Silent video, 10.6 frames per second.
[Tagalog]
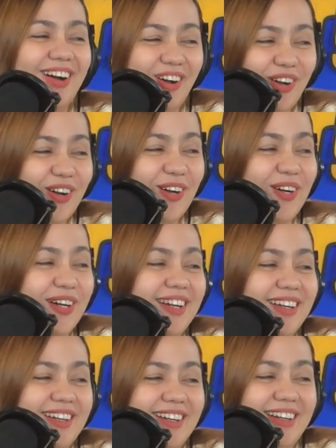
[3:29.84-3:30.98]
Oo.
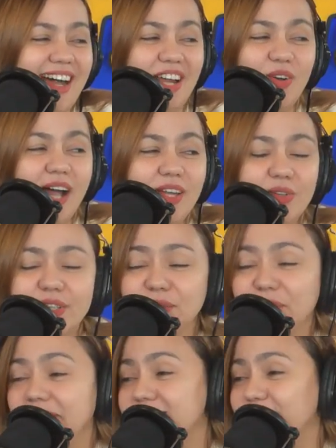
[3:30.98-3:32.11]
Halo-halo na yung
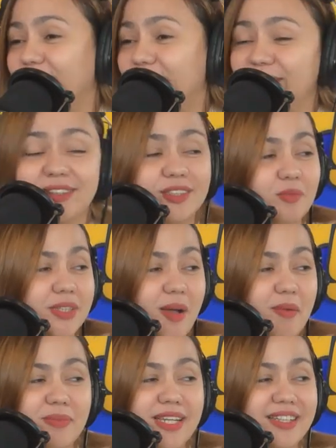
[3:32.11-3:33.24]
words ko.
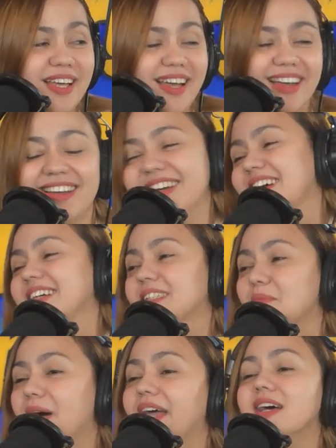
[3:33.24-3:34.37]
Matumbling na. Sa
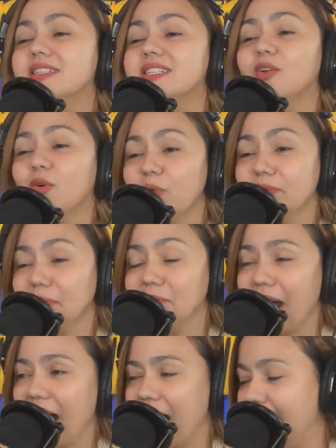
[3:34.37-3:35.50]
mga nasa loob ng
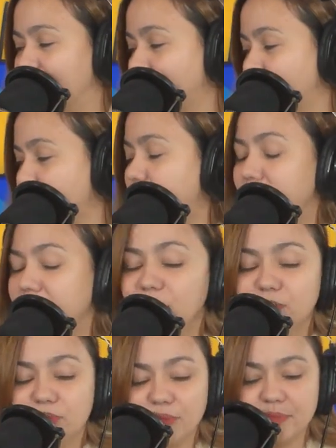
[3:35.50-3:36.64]
bahay, ayun naman oh.
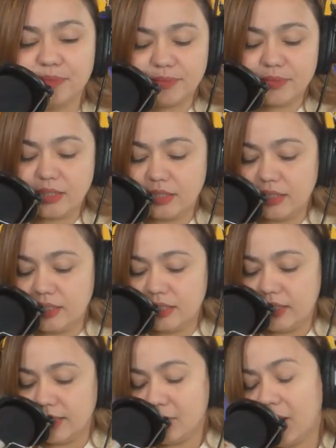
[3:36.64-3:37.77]

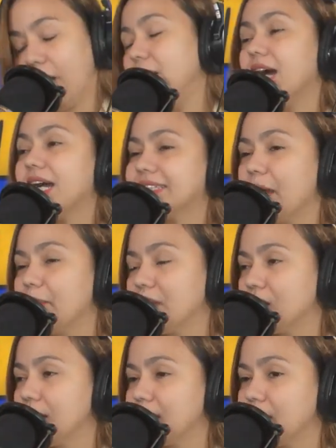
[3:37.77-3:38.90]
Yung mga walang kasama
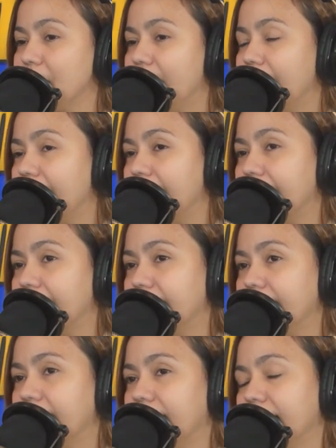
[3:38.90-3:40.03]
dyan sa
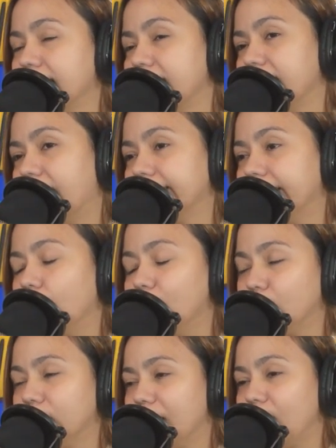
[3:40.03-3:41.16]
bahay at uh,
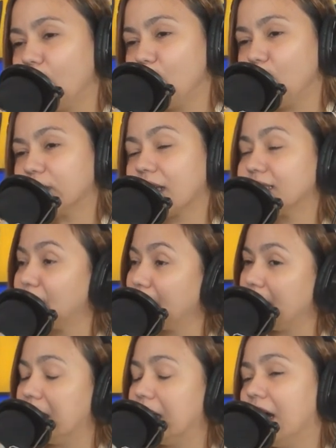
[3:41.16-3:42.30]
nakatalokbong lang ng kumot kasi
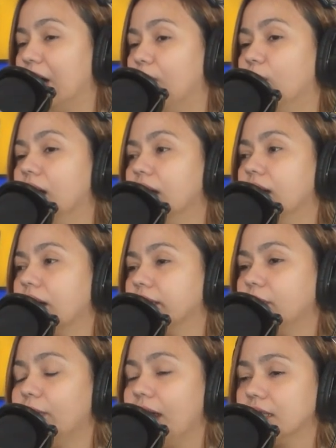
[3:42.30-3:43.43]
maginaw,
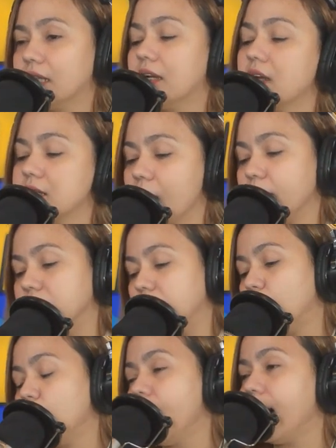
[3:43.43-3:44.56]
kasi wala silang kasama sa
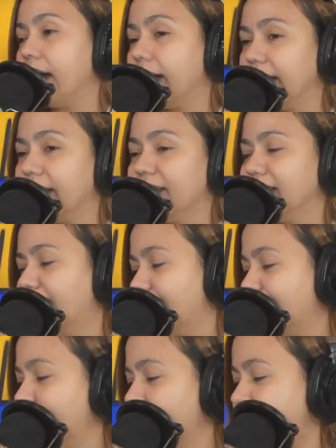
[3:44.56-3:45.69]
buhay.
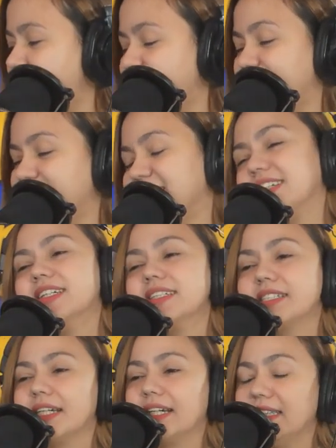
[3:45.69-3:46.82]
Aray!
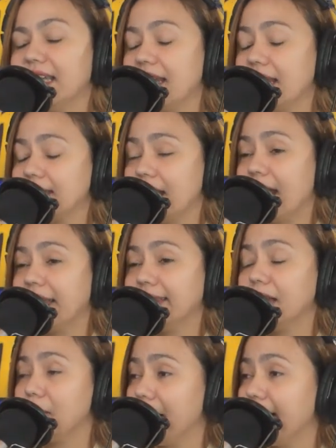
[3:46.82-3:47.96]
sakit niyan. At sa lahat
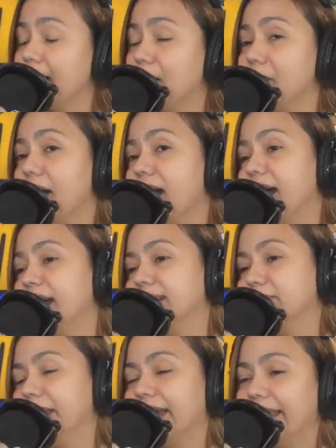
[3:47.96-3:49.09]
naman ng mga
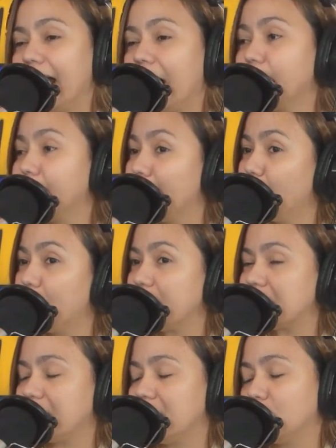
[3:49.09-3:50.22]
may kayakap ngayong
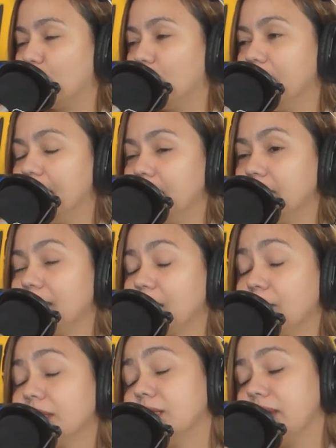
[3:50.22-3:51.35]
oras na ito, masarap
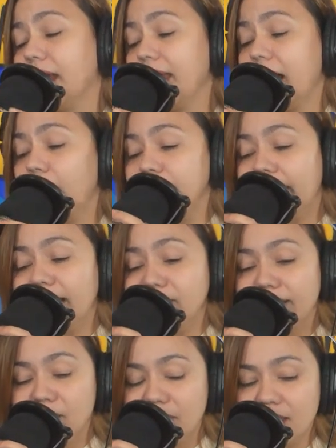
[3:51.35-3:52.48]
kasi may kayakap dahil
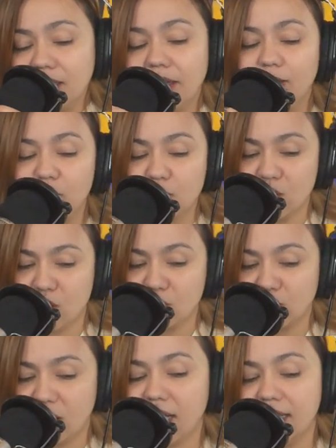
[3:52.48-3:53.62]
malamig. Hello po sa
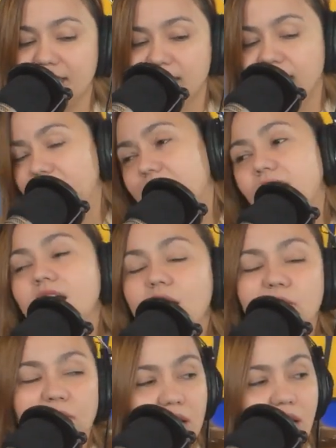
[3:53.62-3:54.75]
inyong lahat. Sige,
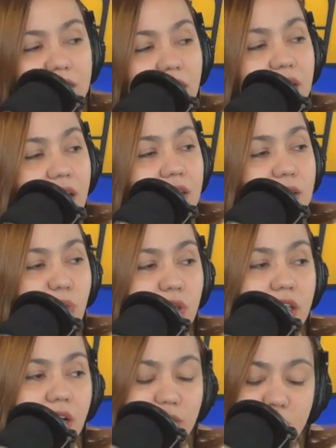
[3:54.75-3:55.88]
mag-cuddle-cuddle muna
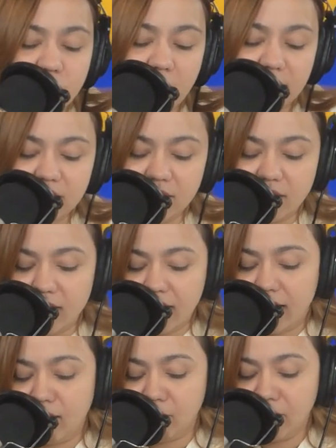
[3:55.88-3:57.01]
na kayo dyan
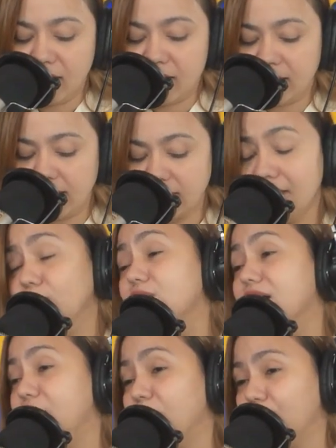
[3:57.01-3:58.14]
habang uh, andito lang
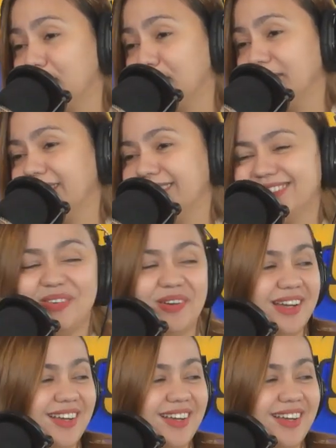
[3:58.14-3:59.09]
ako, di ba?